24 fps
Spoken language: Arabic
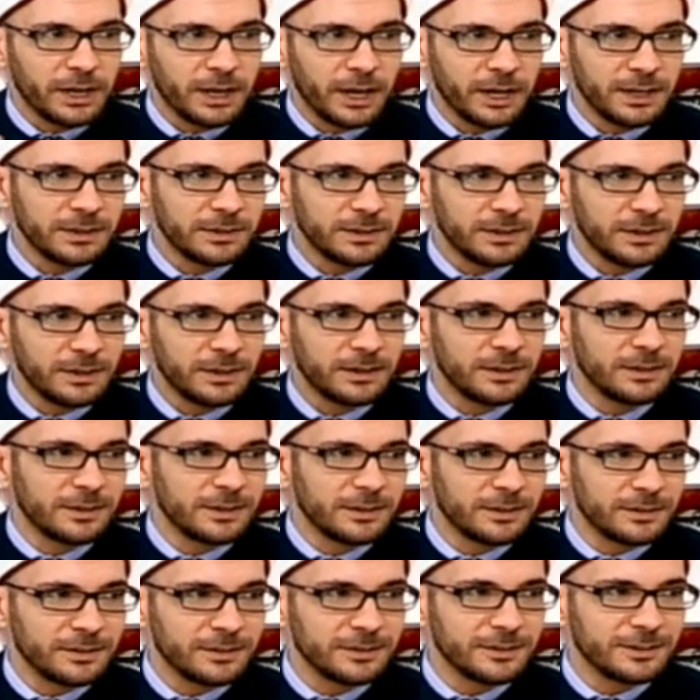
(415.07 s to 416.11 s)
هيدي
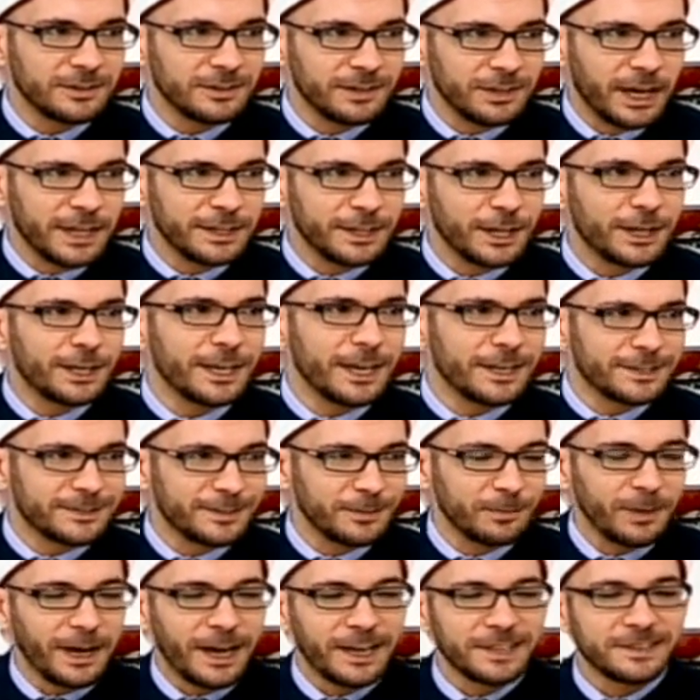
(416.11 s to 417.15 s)
هيدي كارثه
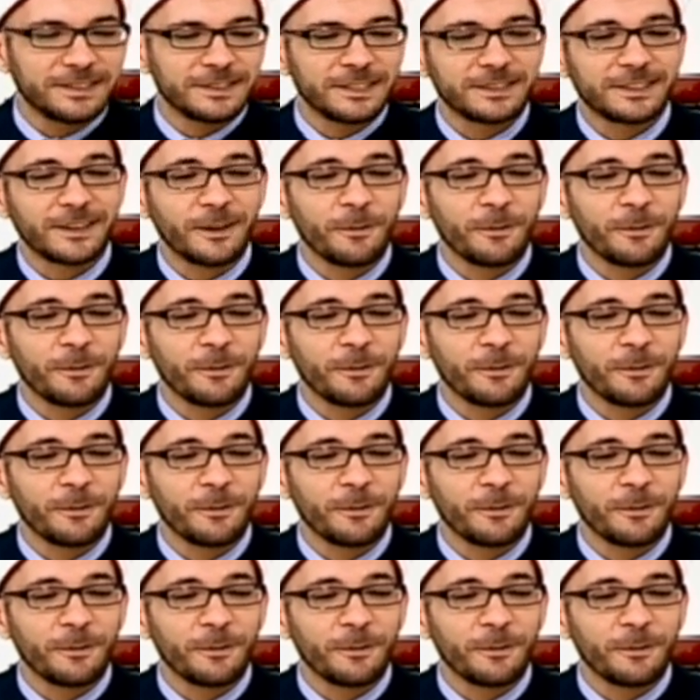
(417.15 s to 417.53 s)
بحد ذاتها